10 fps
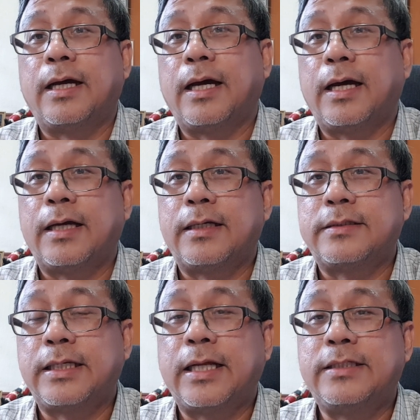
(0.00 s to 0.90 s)
uh, ah,
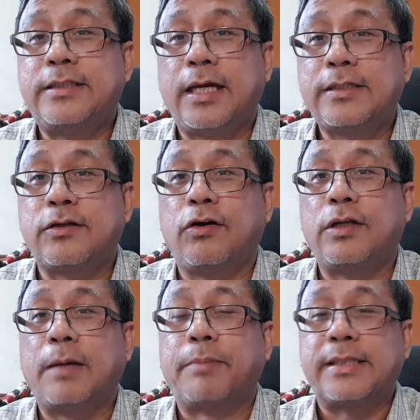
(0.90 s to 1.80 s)
sinuggest o
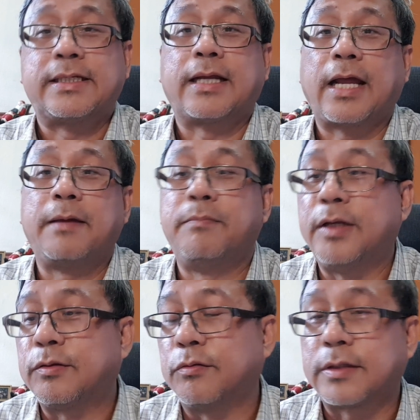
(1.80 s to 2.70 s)
na prescribe
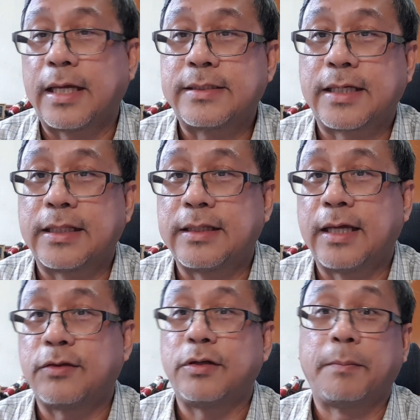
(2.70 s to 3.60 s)
nitong test kit na
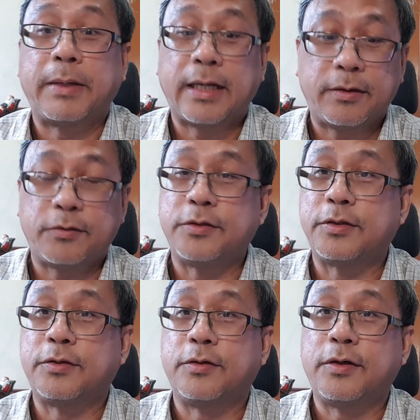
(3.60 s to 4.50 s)
ito na pinanood
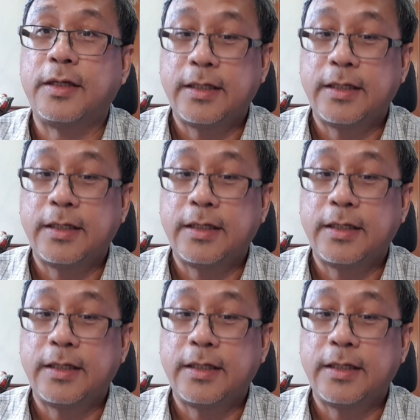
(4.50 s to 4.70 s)
ko.